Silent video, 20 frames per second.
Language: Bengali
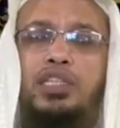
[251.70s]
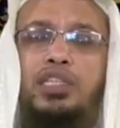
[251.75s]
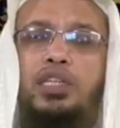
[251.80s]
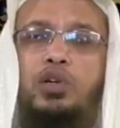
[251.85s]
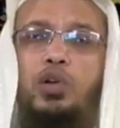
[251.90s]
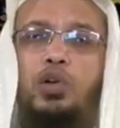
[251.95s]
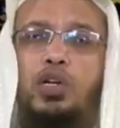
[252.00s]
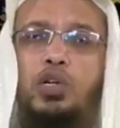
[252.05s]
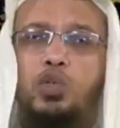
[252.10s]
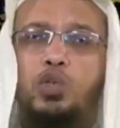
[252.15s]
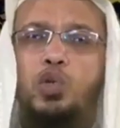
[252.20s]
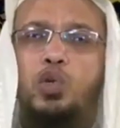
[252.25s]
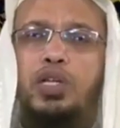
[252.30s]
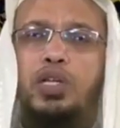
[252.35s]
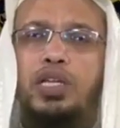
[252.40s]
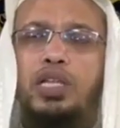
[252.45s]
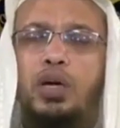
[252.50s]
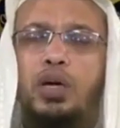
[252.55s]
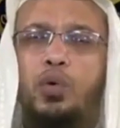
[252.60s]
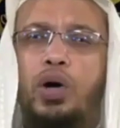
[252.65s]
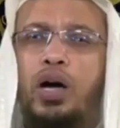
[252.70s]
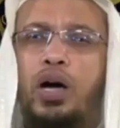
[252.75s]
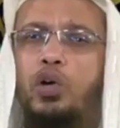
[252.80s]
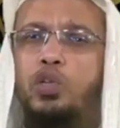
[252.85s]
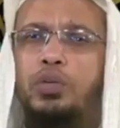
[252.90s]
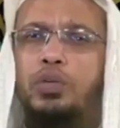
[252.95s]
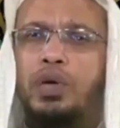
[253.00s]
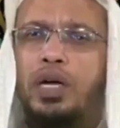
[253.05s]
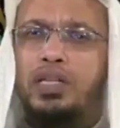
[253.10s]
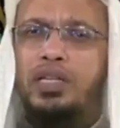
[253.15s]
সেগুলোকে সরিয়ে দেওয়া
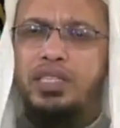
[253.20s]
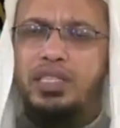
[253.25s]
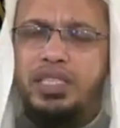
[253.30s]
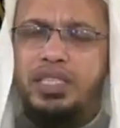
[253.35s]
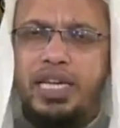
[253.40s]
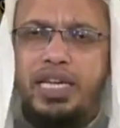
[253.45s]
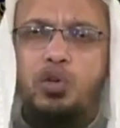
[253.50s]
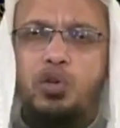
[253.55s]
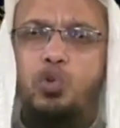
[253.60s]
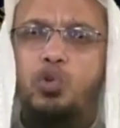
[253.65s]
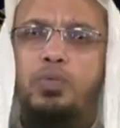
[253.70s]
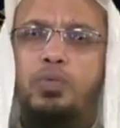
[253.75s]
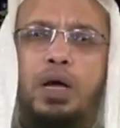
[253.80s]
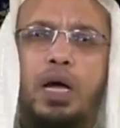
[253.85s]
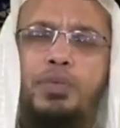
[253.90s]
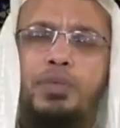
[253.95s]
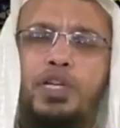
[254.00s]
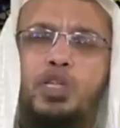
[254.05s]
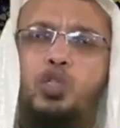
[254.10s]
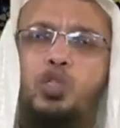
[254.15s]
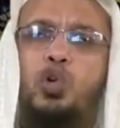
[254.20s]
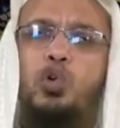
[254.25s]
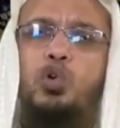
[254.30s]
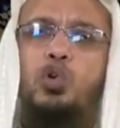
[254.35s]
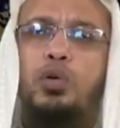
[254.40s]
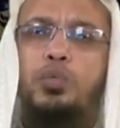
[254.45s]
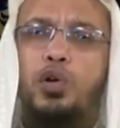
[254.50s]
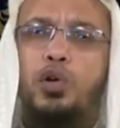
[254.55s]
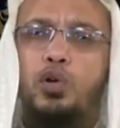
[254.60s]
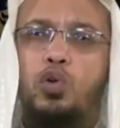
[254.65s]
অথবা যে কোনোভাবে
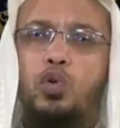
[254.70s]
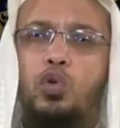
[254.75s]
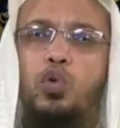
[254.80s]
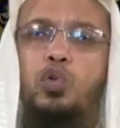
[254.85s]
সংক্রমণ